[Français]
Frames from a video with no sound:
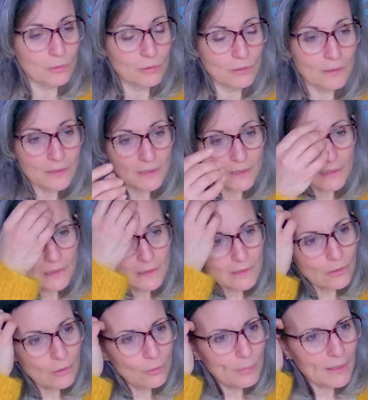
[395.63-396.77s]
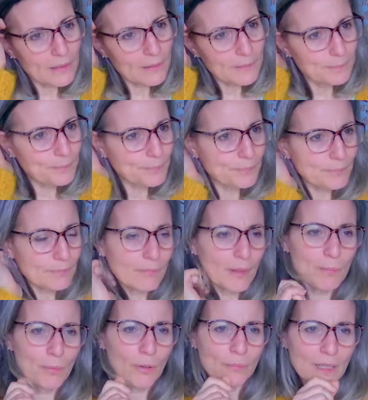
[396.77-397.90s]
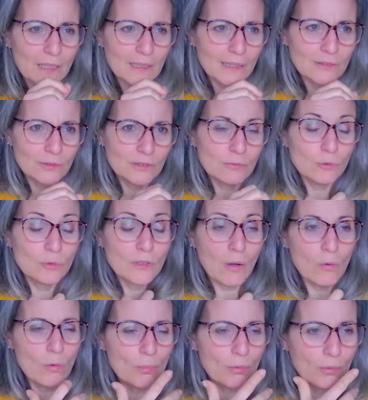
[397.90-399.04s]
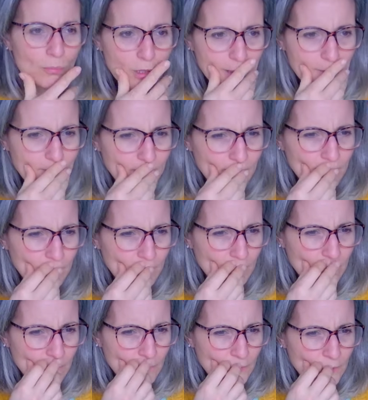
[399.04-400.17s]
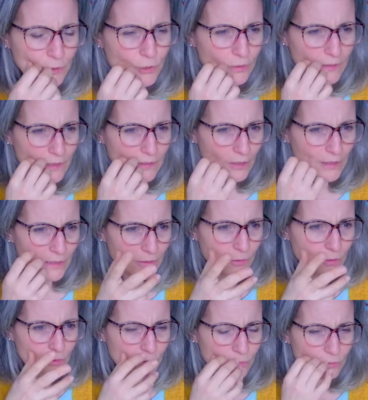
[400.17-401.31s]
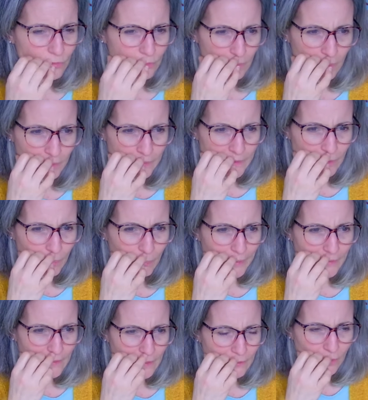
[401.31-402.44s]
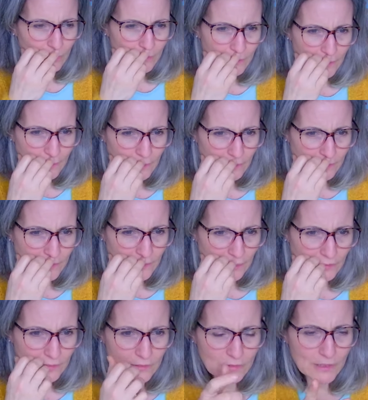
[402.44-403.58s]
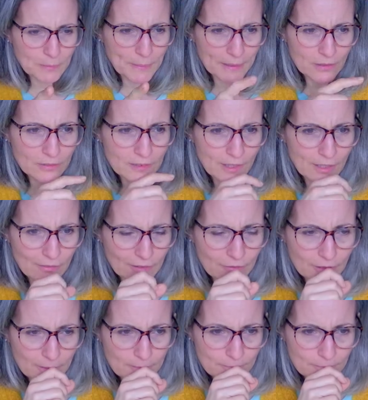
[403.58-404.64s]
Hein. Le mât, première carte du, tarot pour moi, se jeter dans l'inconnu en n'ayant pas d'attente et en se disant c'est une expérience à vivre.